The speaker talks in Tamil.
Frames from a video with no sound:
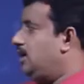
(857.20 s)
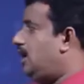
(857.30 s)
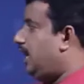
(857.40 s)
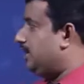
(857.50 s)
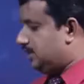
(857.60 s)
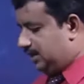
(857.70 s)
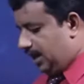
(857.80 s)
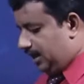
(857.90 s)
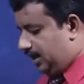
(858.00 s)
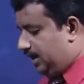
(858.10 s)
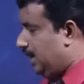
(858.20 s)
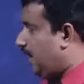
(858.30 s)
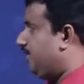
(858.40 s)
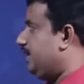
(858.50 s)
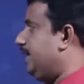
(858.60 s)
அடுத்து நாங்கள்
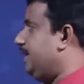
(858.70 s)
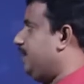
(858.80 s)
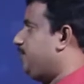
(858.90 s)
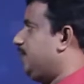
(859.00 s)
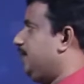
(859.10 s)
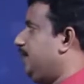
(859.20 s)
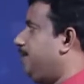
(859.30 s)
அவதானிக்க இருப்பது